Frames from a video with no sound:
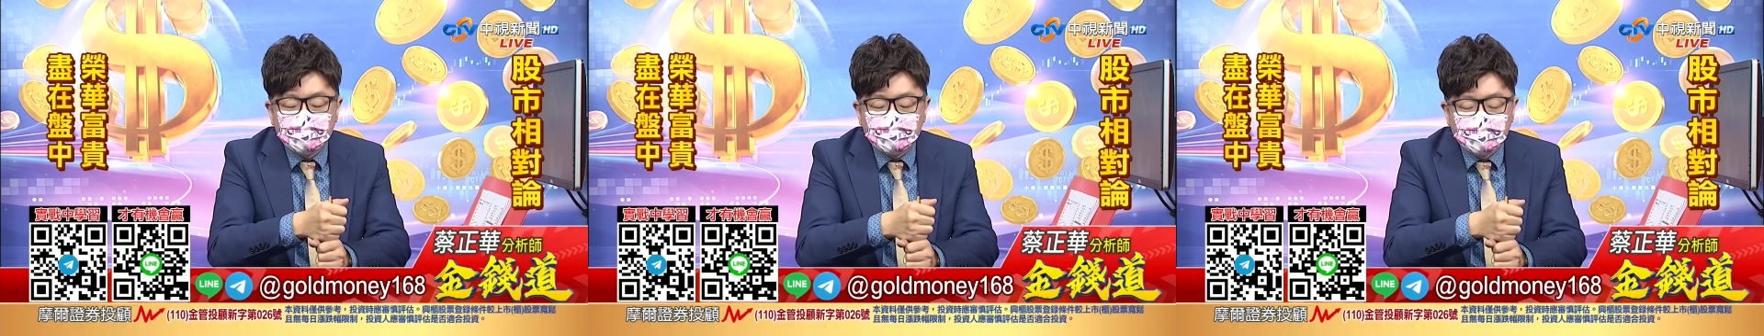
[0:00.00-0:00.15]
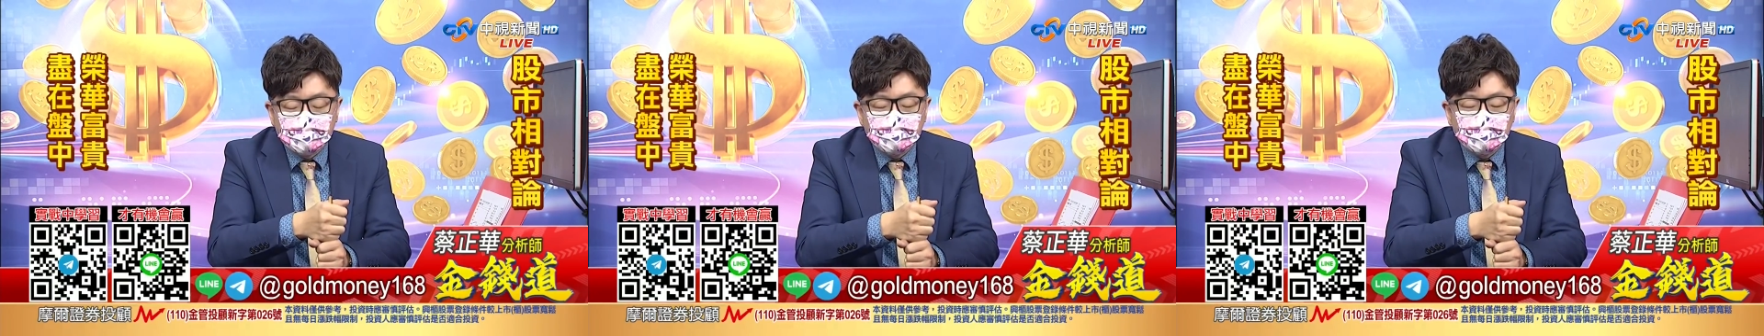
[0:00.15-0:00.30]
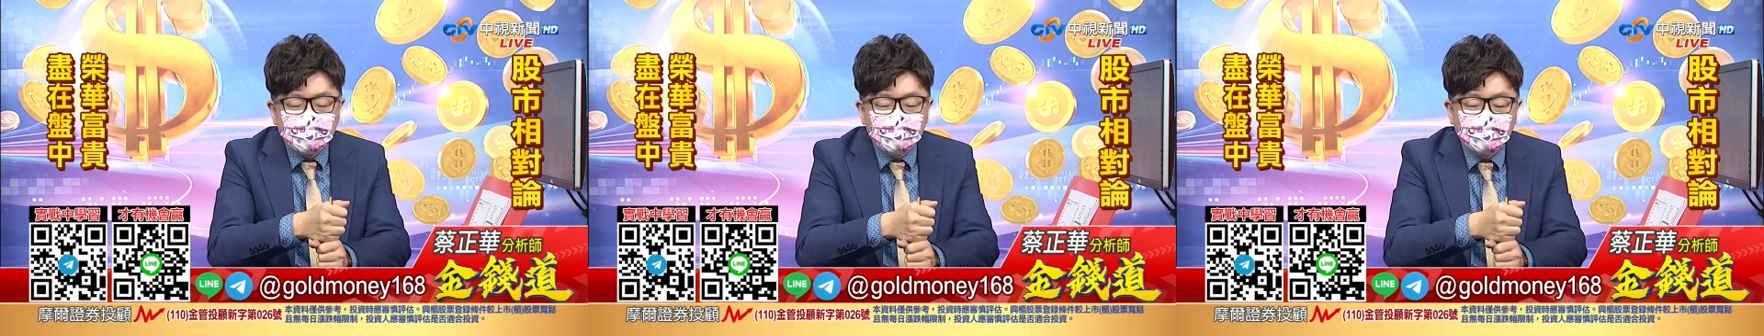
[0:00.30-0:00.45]

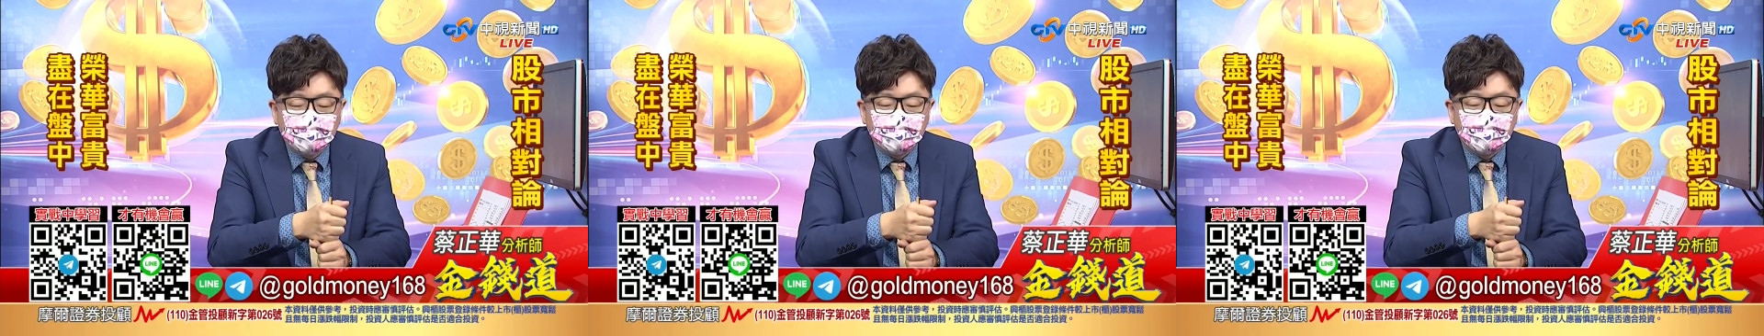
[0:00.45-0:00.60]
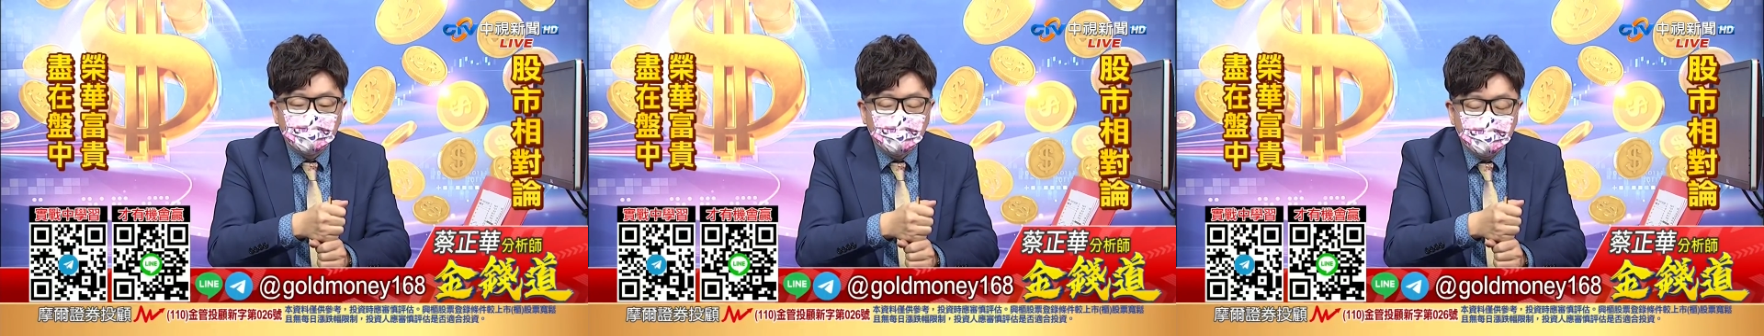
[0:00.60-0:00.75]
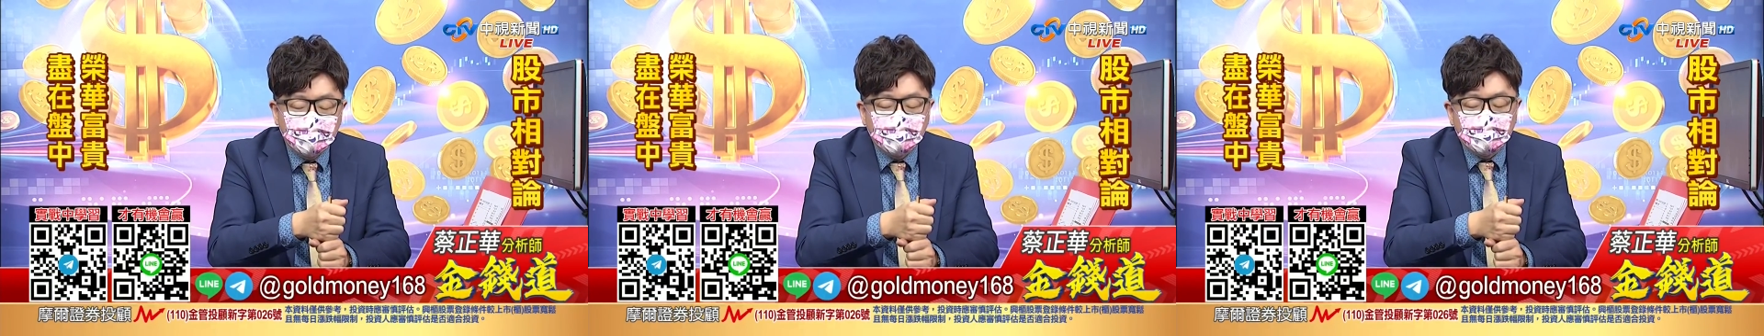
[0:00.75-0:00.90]
叫做什
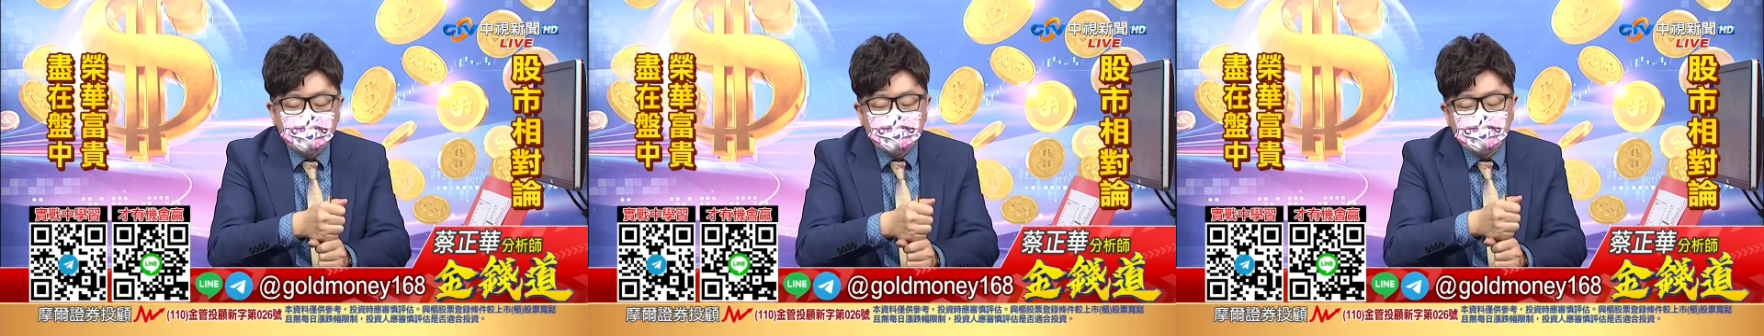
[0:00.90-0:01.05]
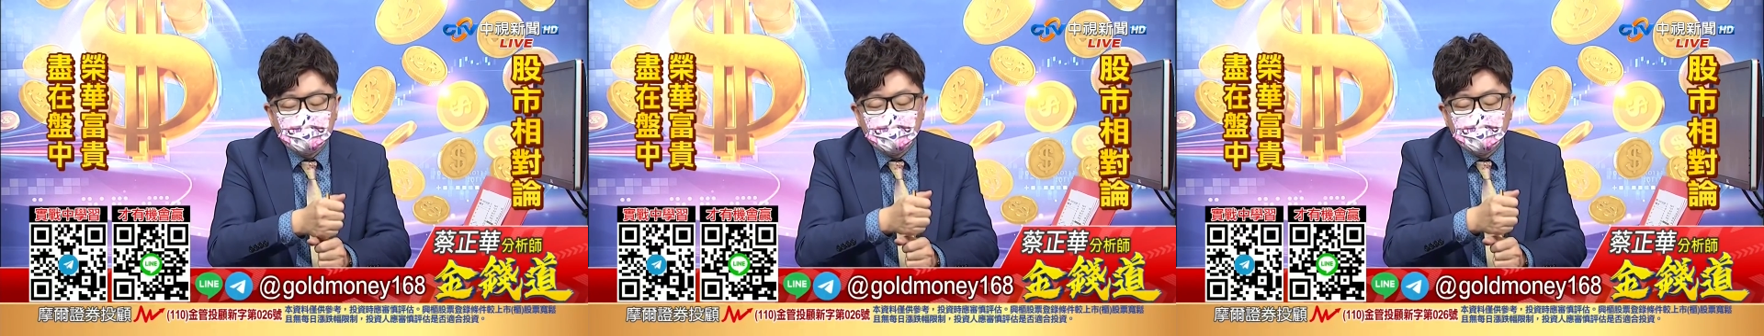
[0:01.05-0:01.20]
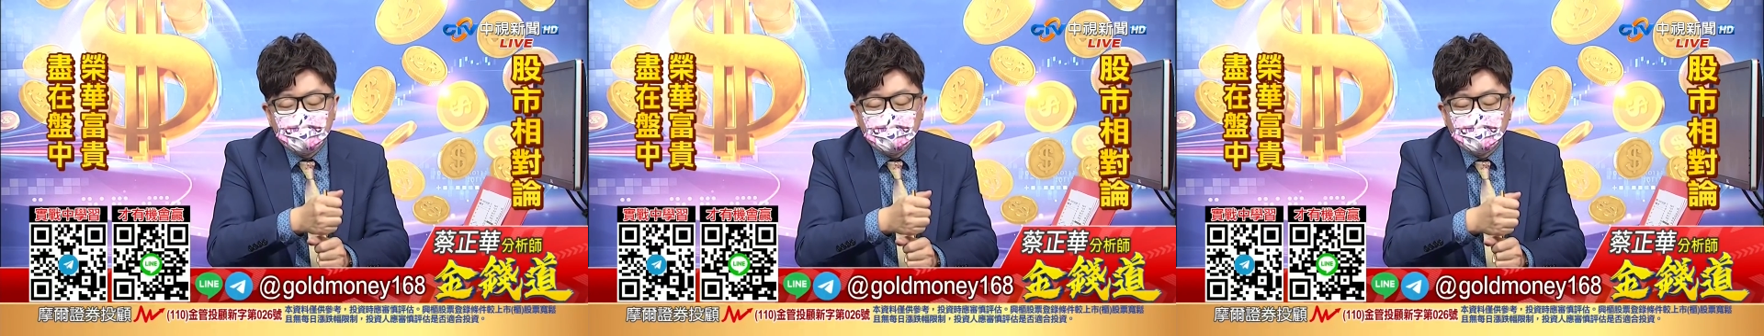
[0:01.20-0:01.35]
么？一档
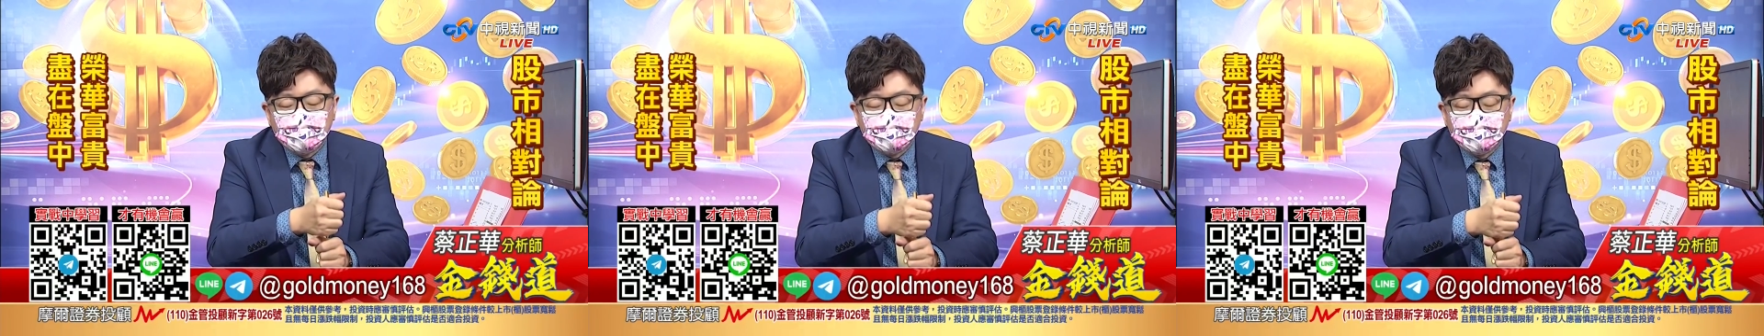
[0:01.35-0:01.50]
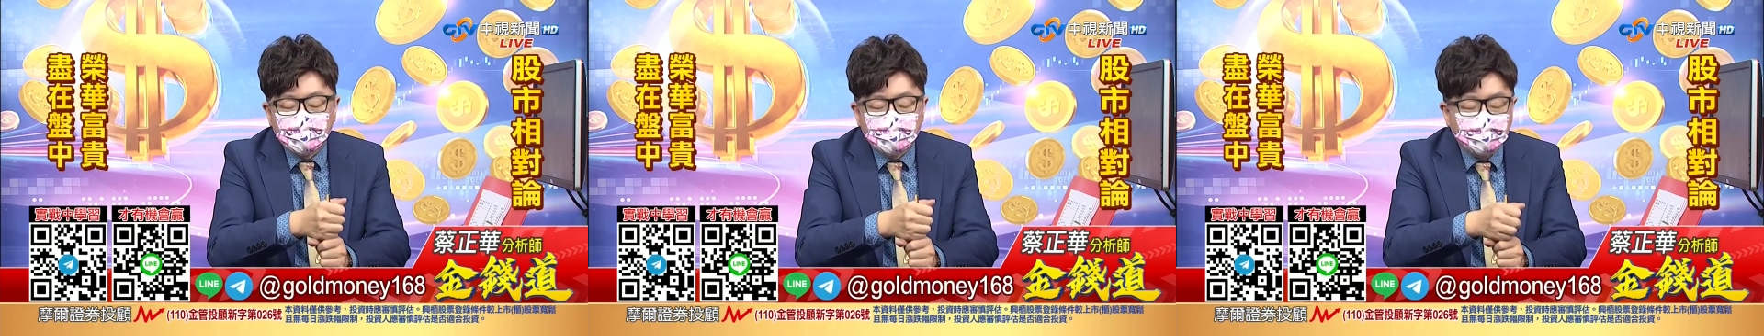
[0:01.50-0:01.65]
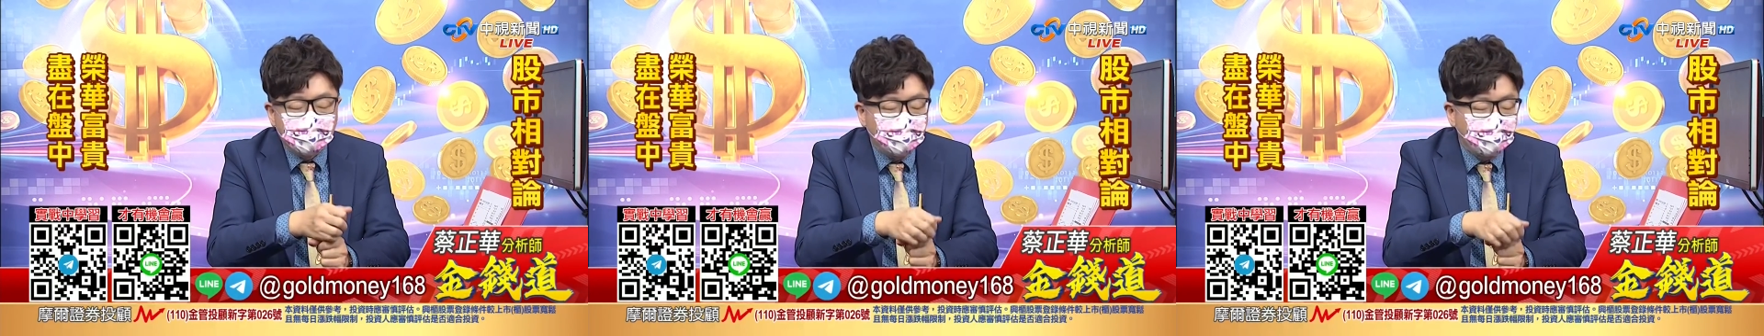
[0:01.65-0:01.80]
接一档
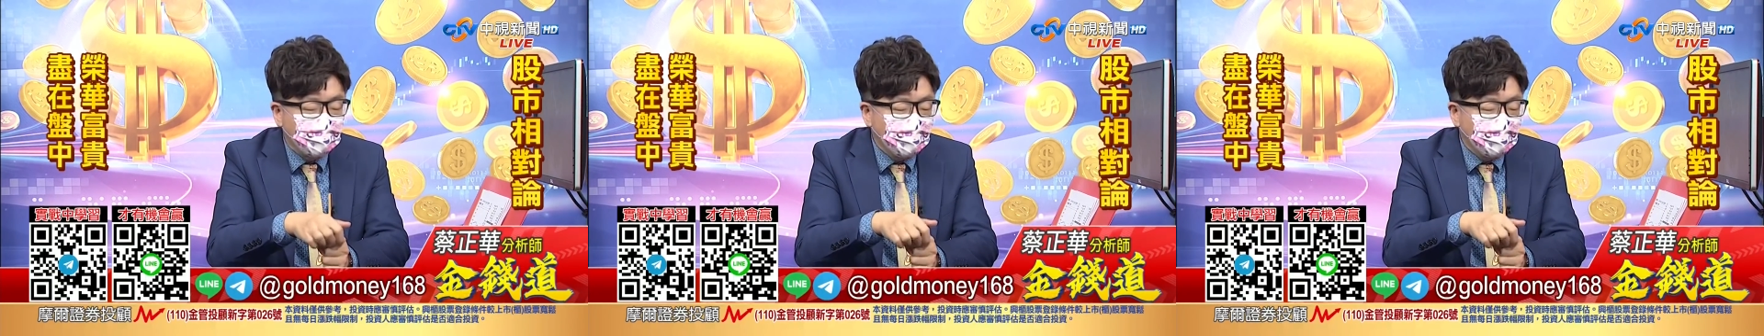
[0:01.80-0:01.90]
嘛。